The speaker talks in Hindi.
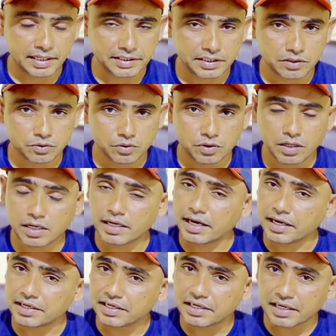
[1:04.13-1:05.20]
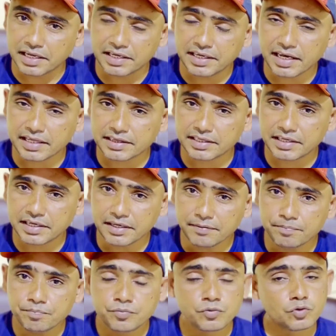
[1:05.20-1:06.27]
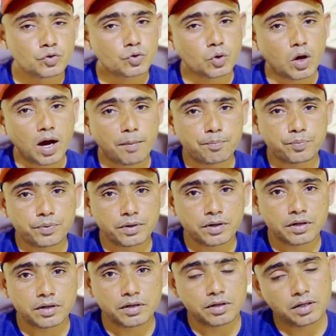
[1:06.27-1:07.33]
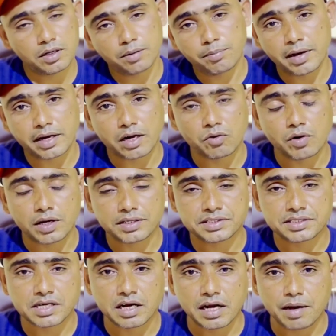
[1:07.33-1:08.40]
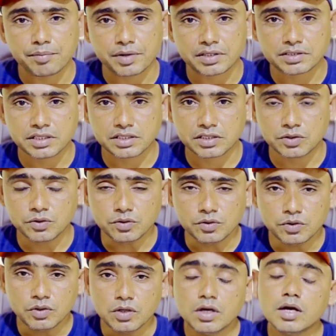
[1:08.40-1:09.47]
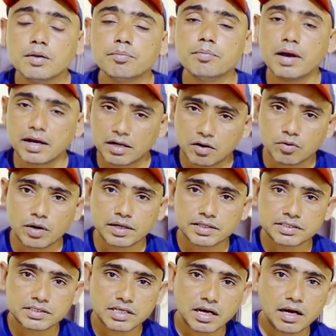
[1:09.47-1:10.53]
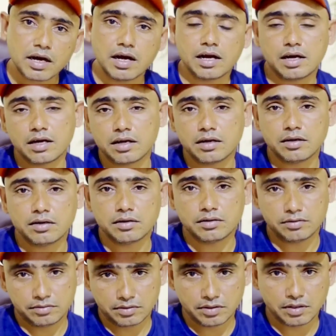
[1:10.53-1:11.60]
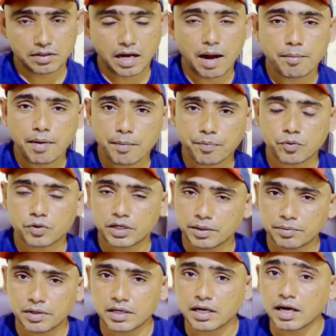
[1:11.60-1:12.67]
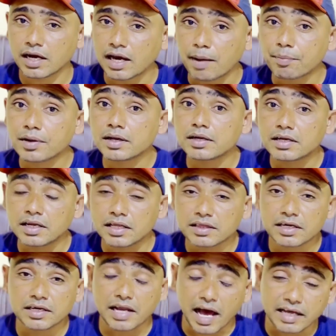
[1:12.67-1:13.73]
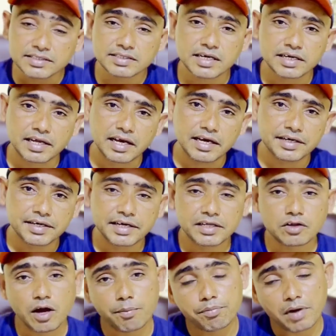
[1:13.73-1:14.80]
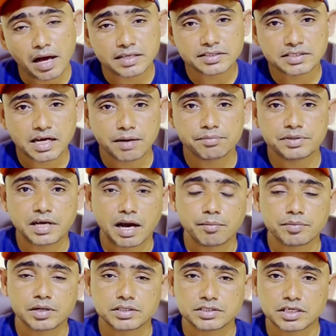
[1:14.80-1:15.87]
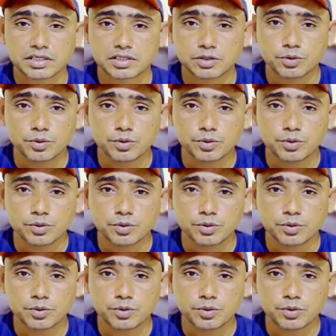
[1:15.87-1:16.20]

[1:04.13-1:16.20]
आती है तो अगर एक्टिंग नहीं आती है तो आप बैकग्राउंड आर्टिस्ट का काम कर सकते हो बैकग्राउंड आर्टिस्ट का अगर काम आपको नहीं मिल रहा अगर आपके अंदर डांस का टैलेंट है तो आप डांस का भी काम कर सकते